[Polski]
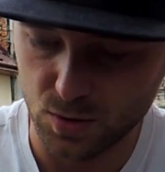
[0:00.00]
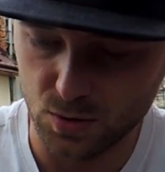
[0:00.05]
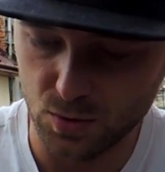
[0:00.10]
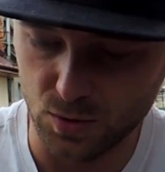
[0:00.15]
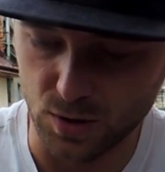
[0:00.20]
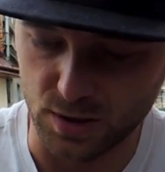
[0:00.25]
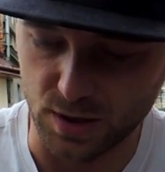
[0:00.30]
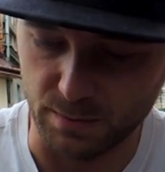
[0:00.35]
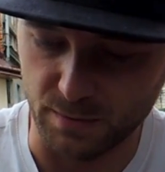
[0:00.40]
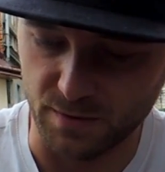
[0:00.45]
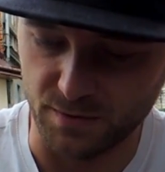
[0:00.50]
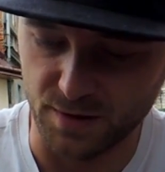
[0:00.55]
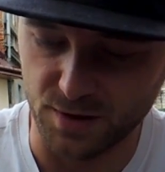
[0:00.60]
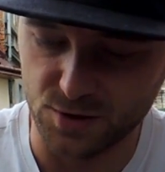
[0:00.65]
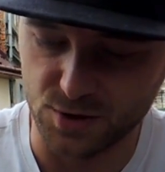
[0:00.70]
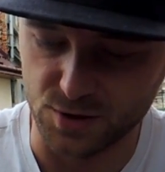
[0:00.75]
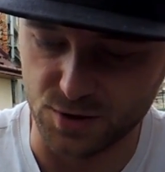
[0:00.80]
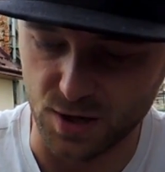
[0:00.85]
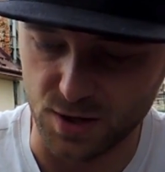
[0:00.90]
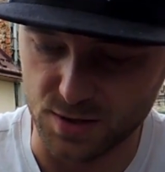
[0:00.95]
Kurde, ma
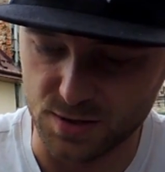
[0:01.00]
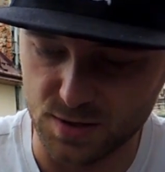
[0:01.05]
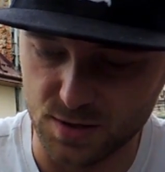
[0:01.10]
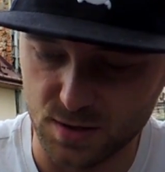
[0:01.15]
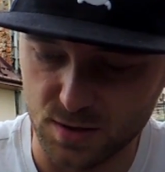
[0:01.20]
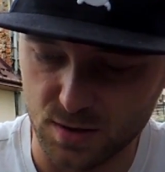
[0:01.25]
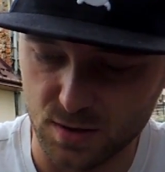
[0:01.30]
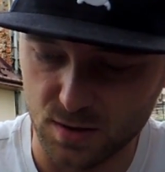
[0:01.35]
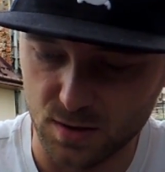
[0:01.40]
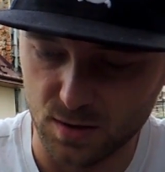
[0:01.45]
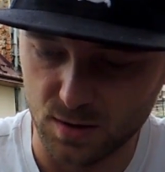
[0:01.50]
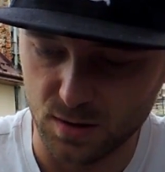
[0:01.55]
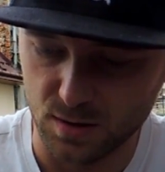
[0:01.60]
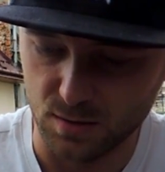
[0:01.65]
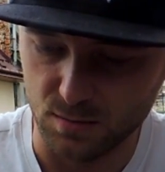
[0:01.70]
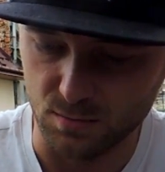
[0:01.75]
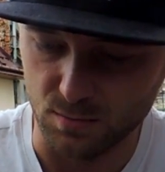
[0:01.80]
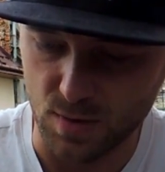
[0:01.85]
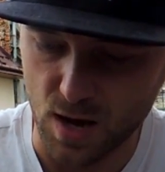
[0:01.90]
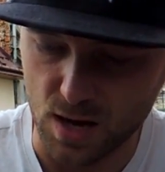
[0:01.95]
większy czas.
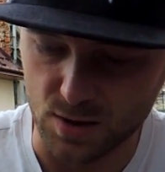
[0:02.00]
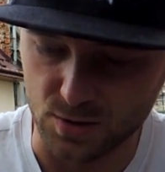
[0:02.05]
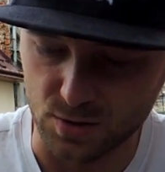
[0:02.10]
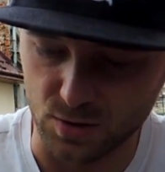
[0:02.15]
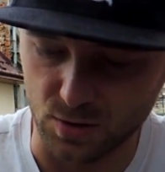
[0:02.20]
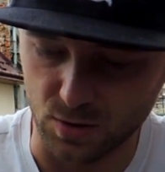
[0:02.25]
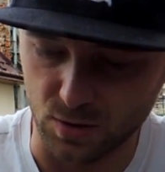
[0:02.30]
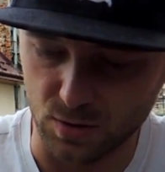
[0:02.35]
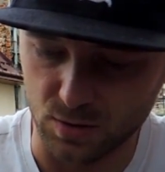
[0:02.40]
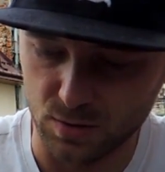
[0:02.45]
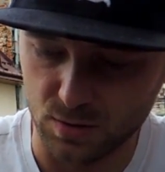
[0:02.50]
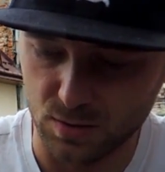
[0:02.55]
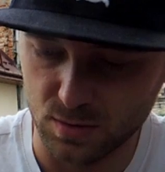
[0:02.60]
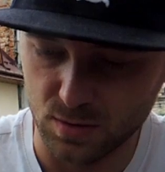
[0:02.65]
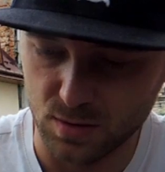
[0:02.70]
Matko.